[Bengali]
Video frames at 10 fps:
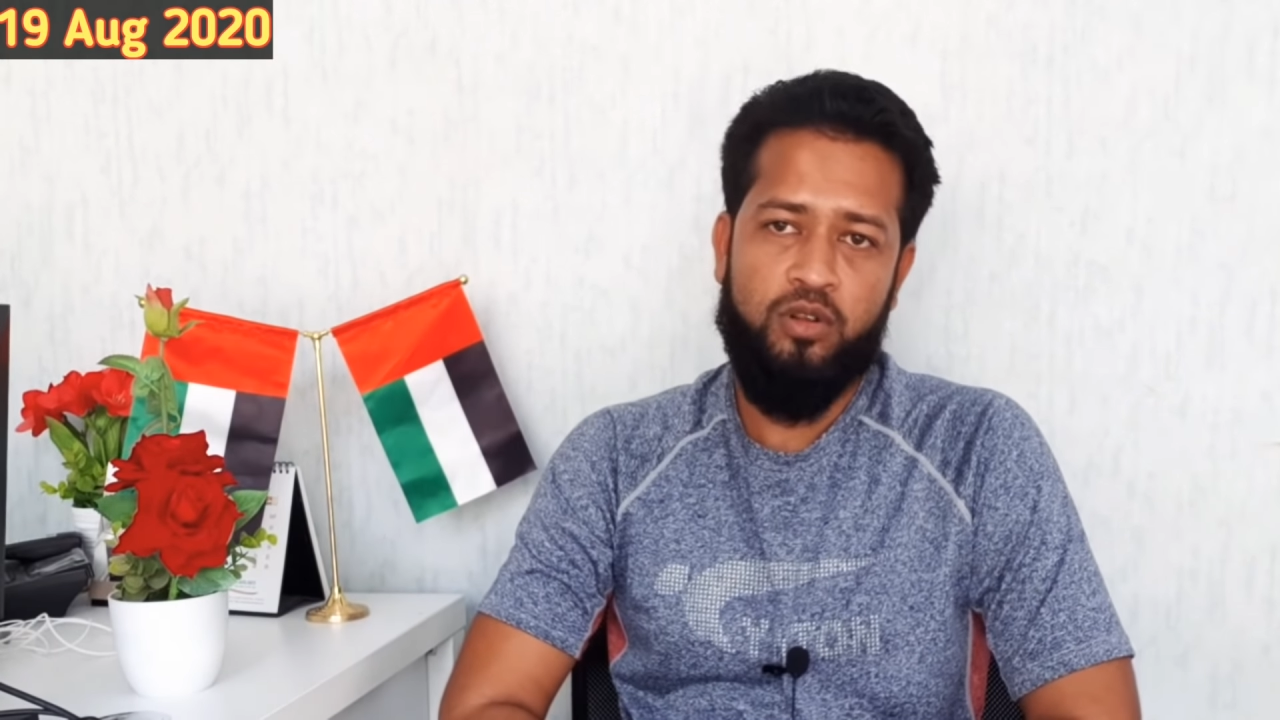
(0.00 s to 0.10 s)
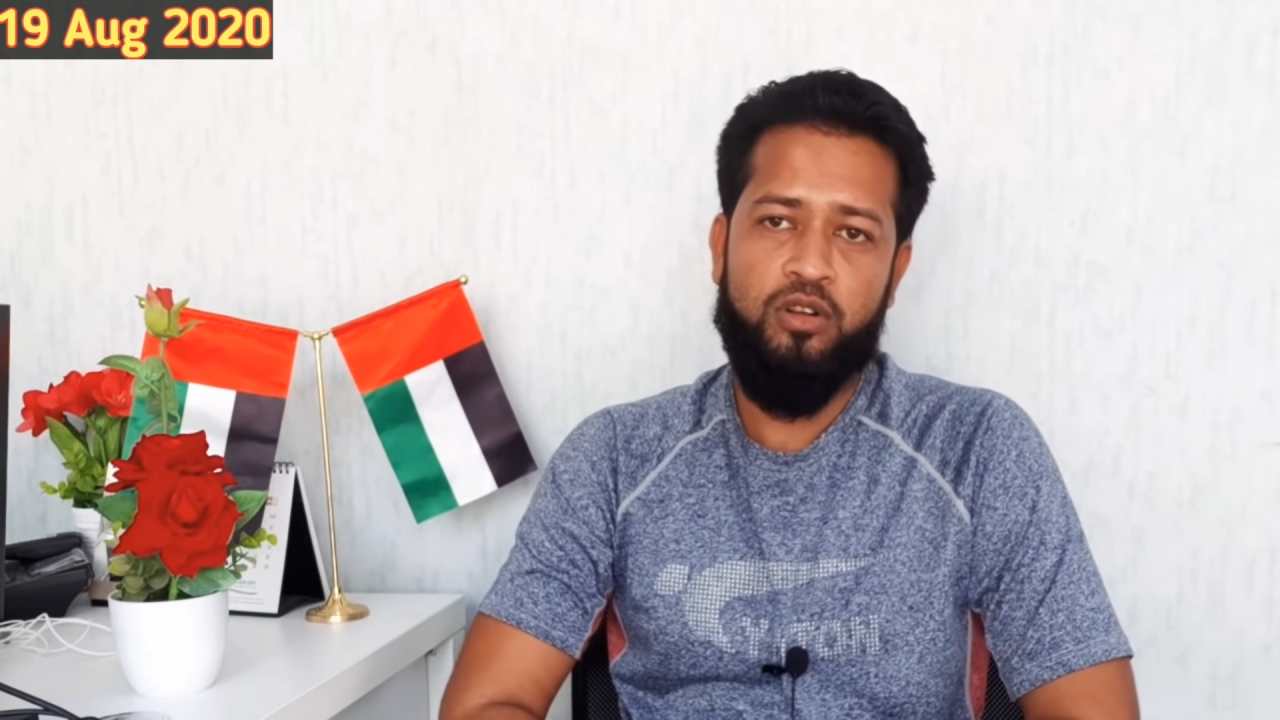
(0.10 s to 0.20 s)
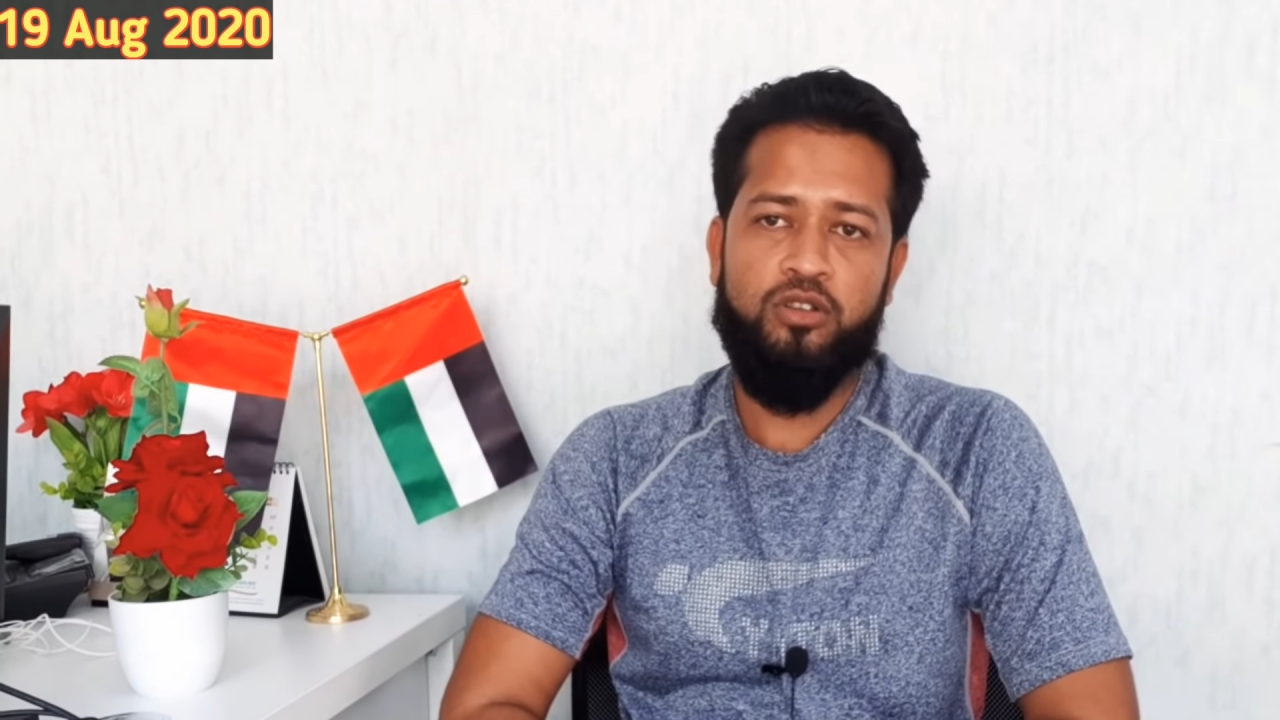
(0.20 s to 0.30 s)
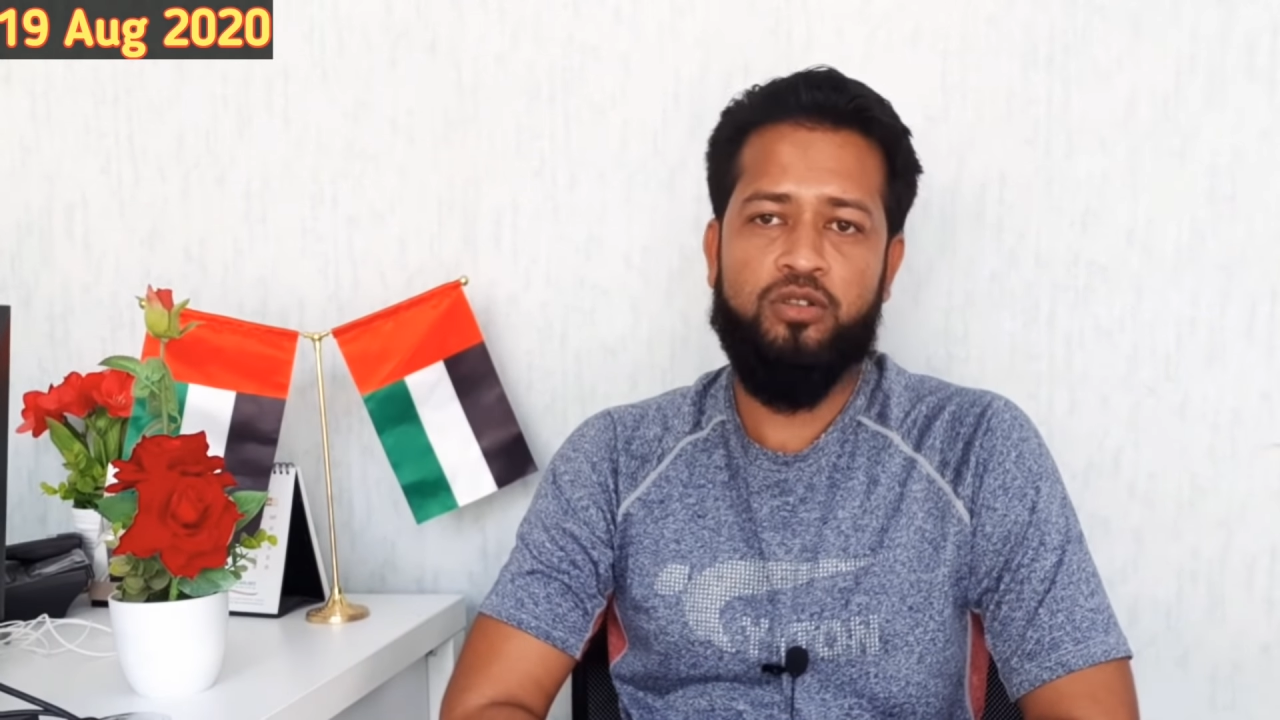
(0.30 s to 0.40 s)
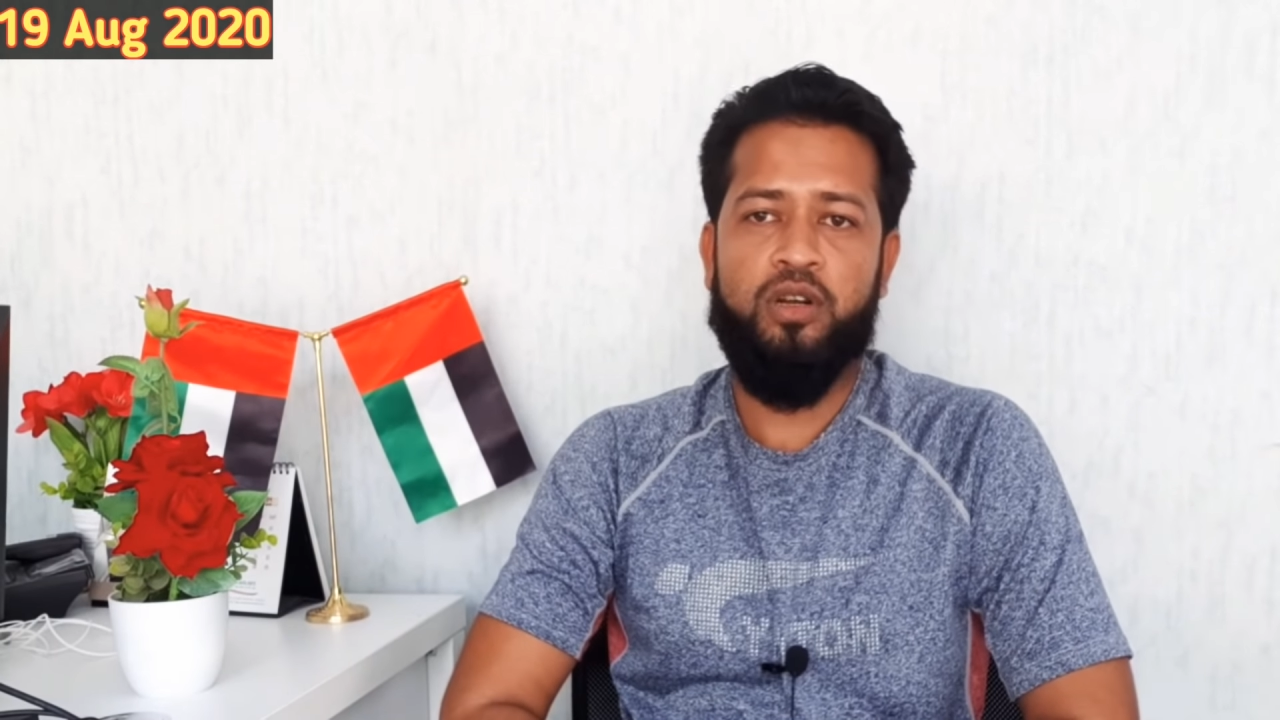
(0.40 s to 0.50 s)

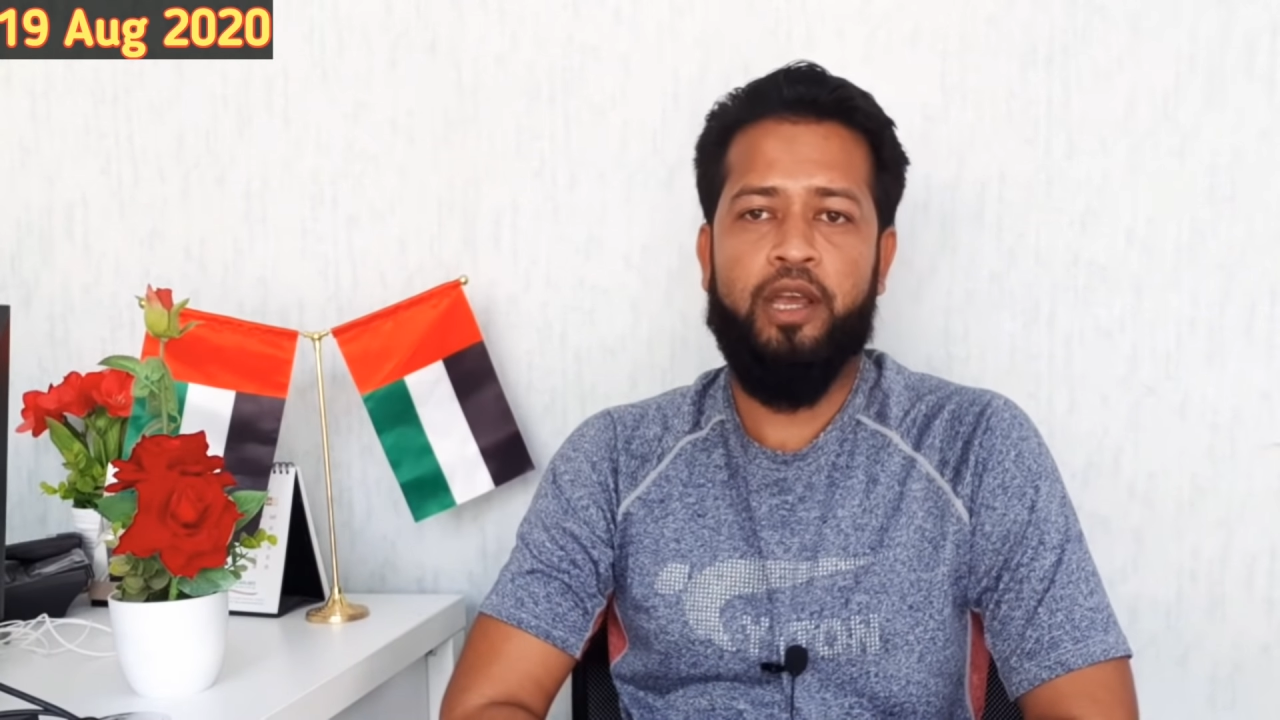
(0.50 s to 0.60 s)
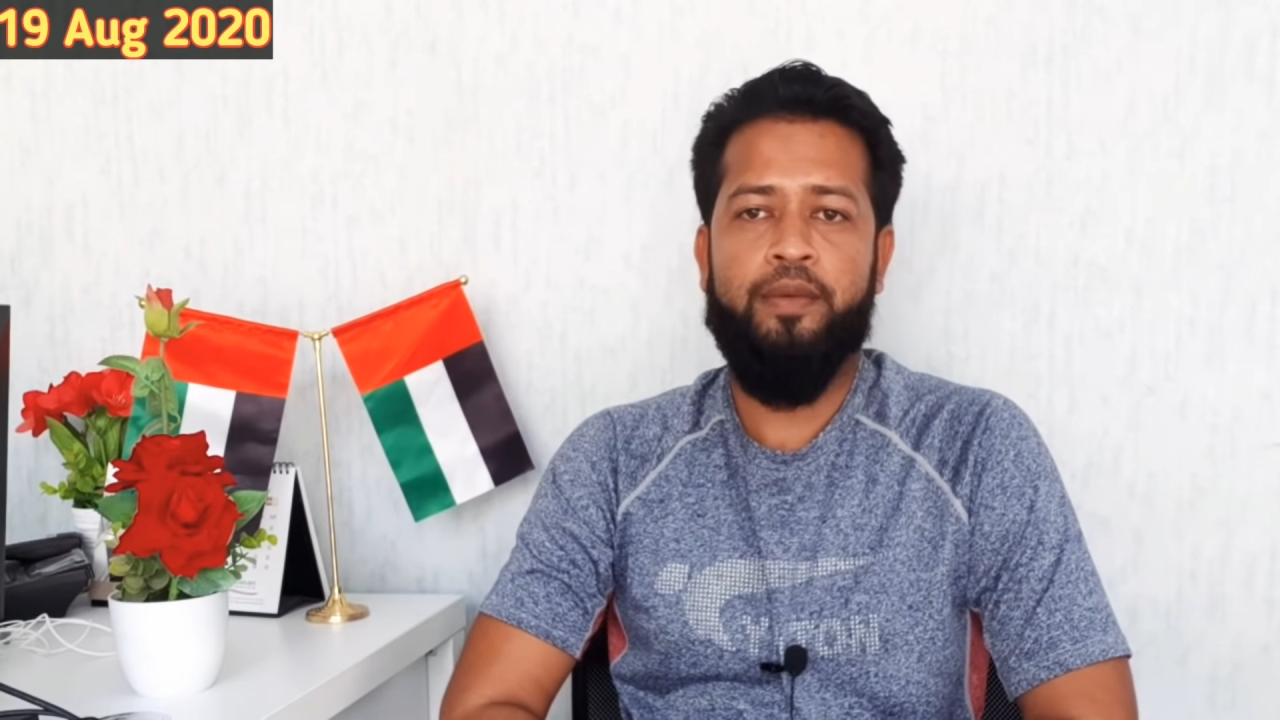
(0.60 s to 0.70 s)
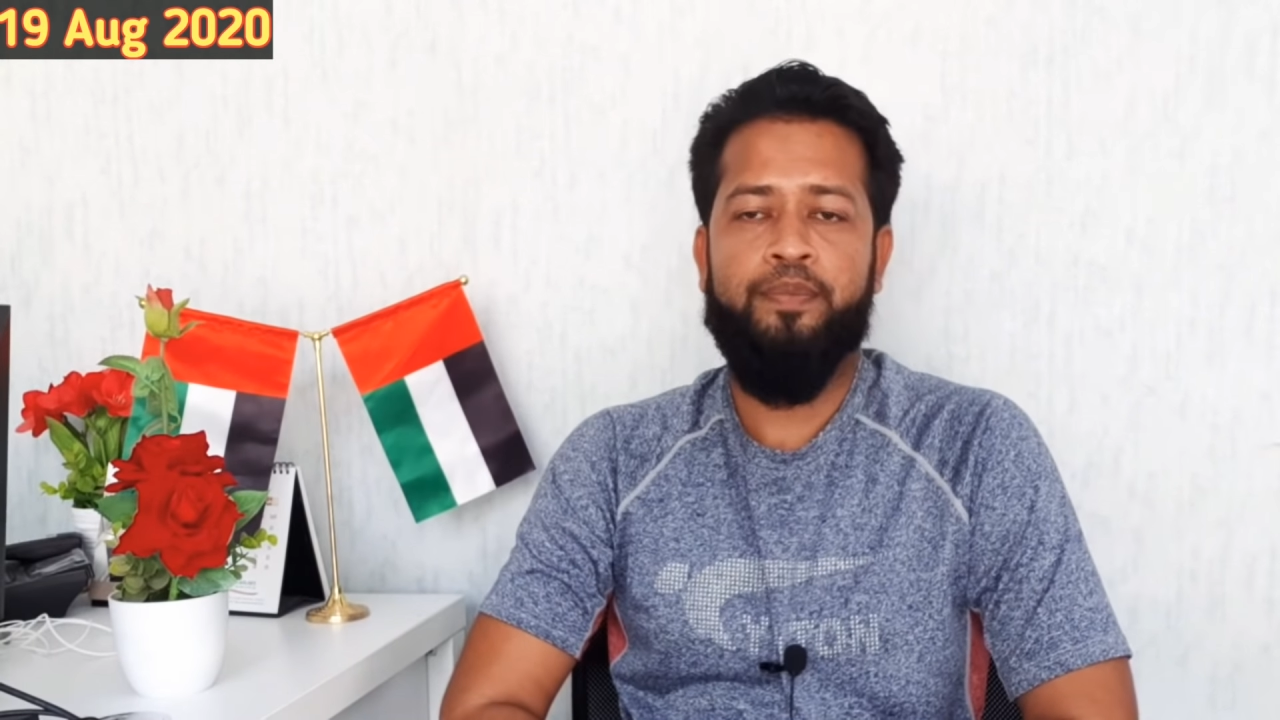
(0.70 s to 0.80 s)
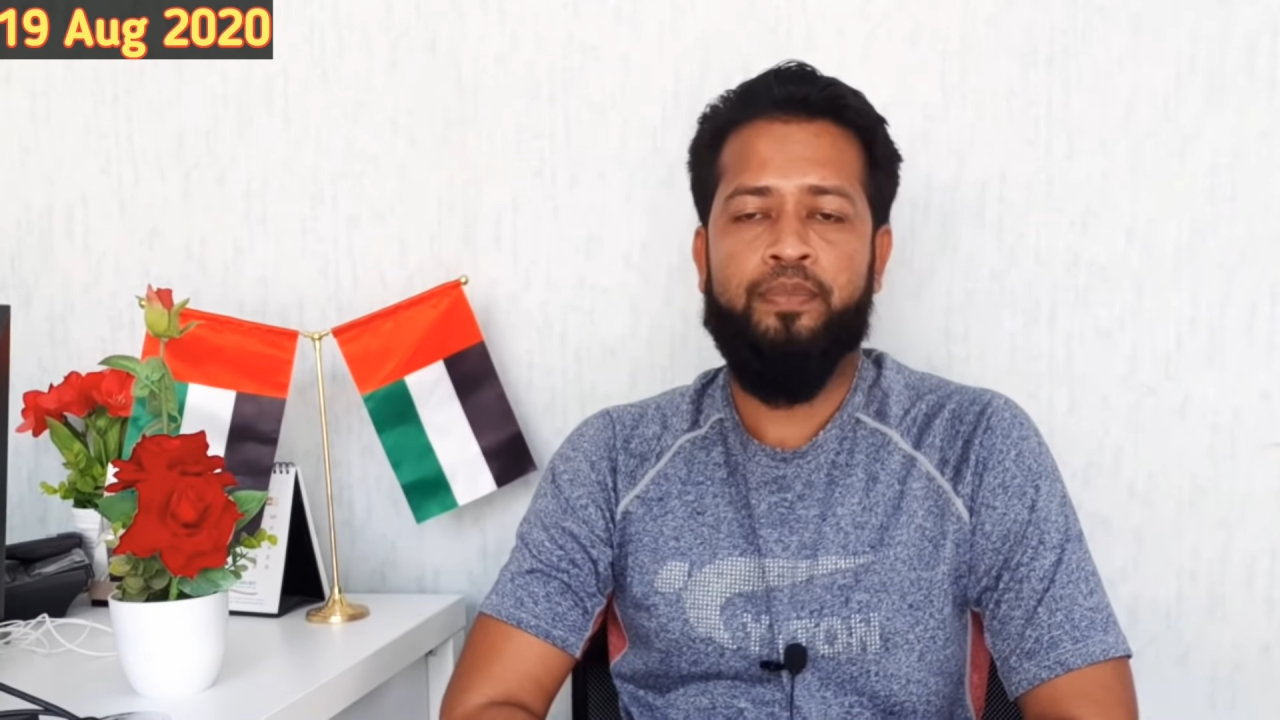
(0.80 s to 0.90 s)
সলিউশন নাই